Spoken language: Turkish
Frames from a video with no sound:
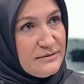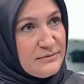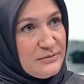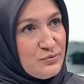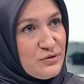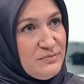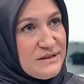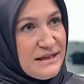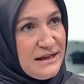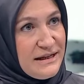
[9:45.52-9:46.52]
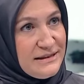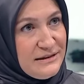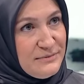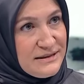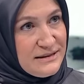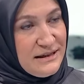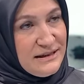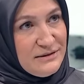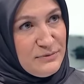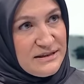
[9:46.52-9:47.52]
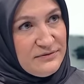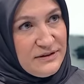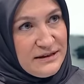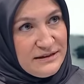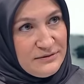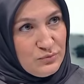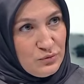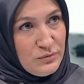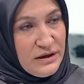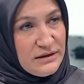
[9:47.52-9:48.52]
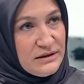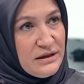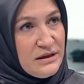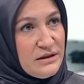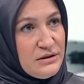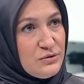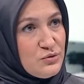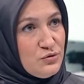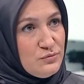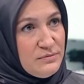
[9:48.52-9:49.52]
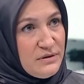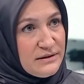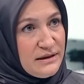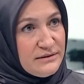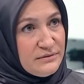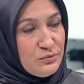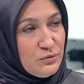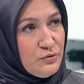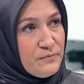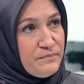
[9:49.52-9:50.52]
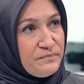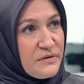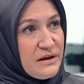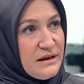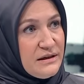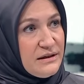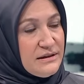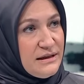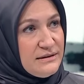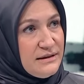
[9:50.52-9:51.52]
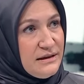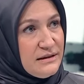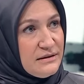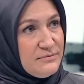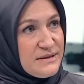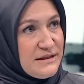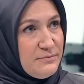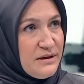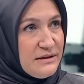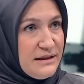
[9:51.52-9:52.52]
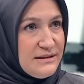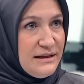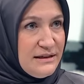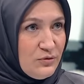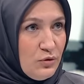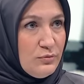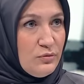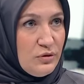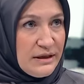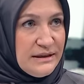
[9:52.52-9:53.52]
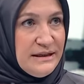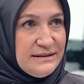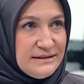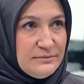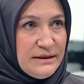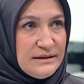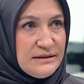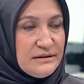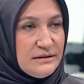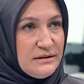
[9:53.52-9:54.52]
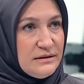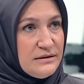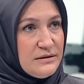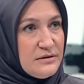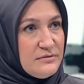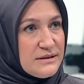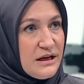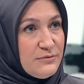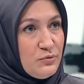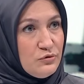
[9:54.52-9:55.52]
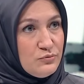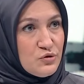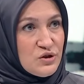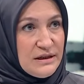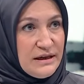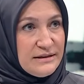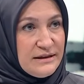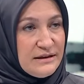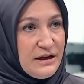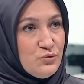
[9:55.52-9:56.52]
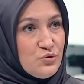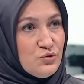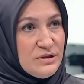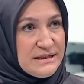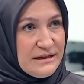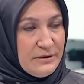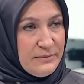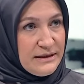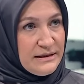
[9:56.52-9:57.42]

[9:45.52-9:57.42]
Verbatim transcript: burada bize gelen nimeti değil, nimeti vereni bulmak. E, şükür bir manada bu. E, kanaat de biz hep kanaati elinde olanla yetinmek, e, sahip olduğumuz şeylerden daha üstünü istememek,